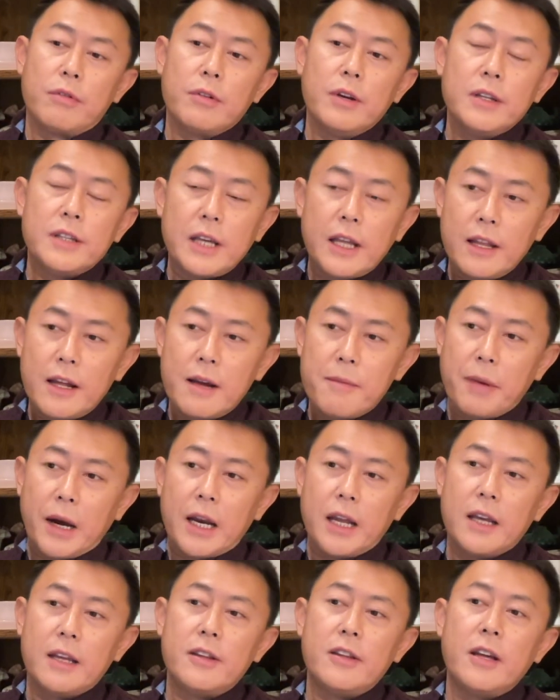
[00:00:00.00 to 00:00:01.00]
所以现在把
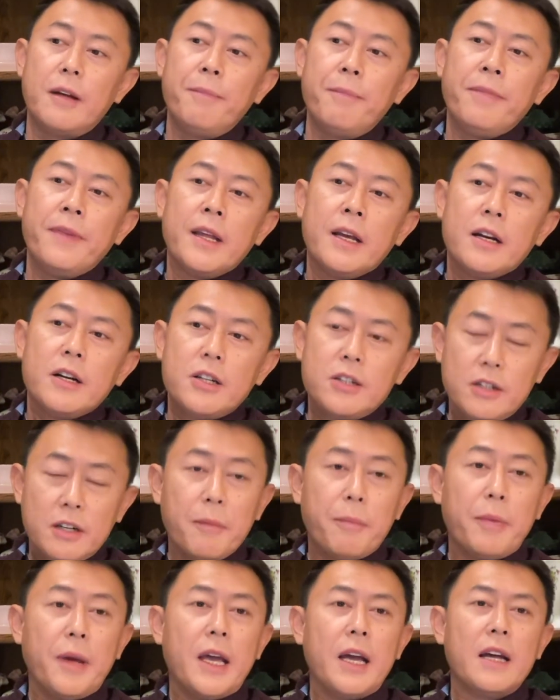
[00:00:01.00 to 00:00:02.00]
这些
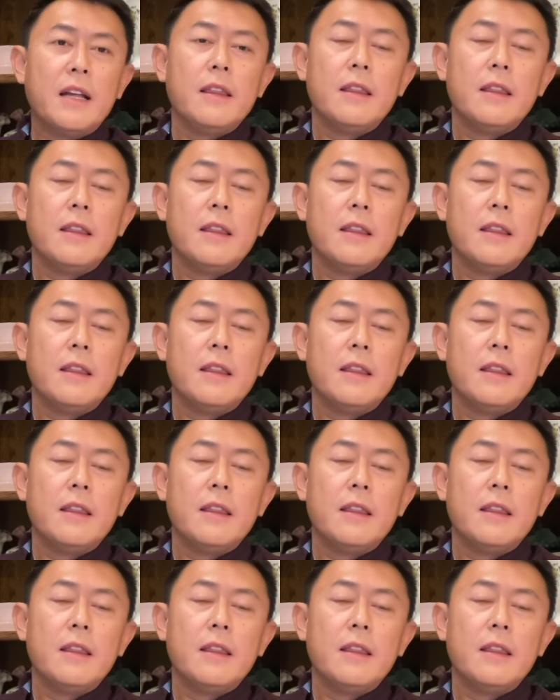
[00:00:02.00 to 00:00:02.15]
个别